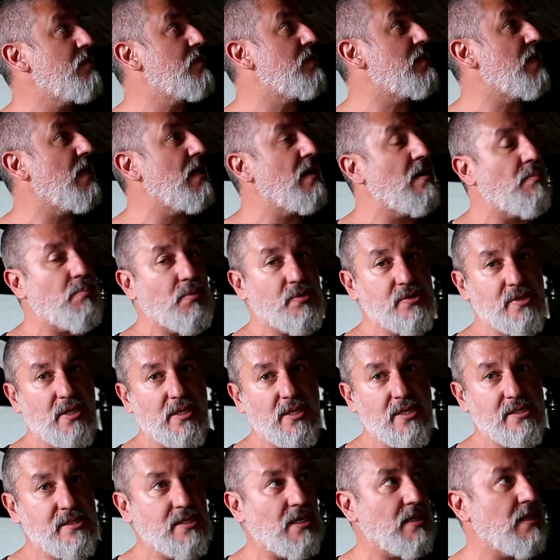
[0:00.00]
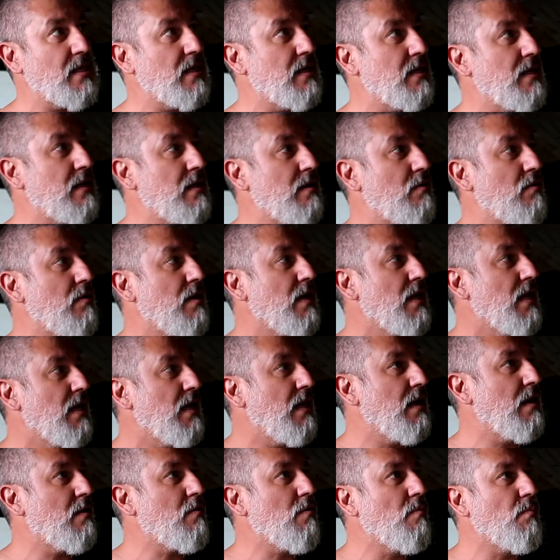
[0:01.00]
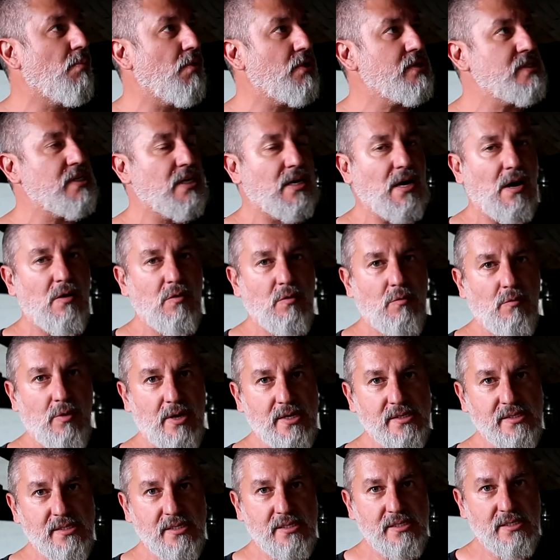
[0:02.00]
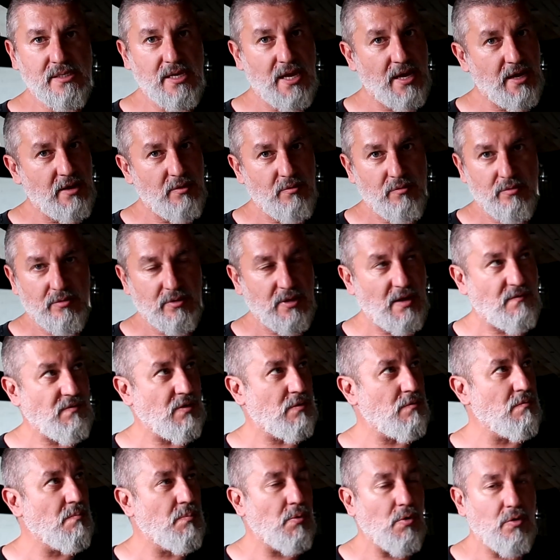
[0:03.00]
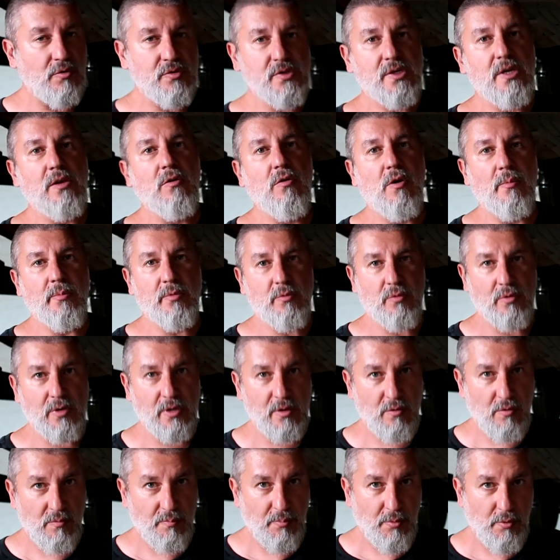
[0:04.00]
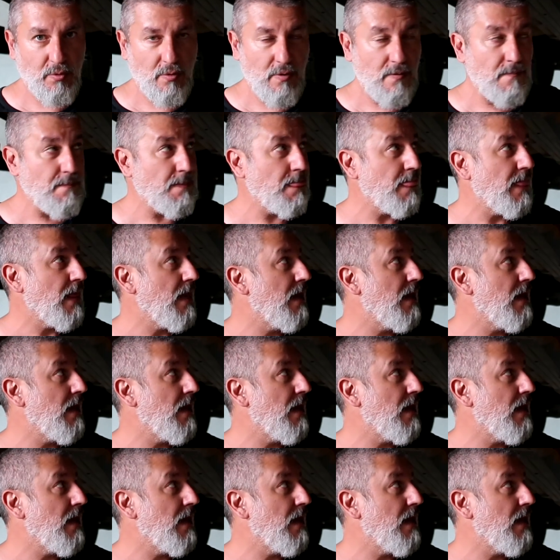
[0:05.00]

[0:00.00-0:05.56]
sei a procedência dele. Ele, ele comprou esse carro quase zero, estava com poucos quilômetros quando ele comprou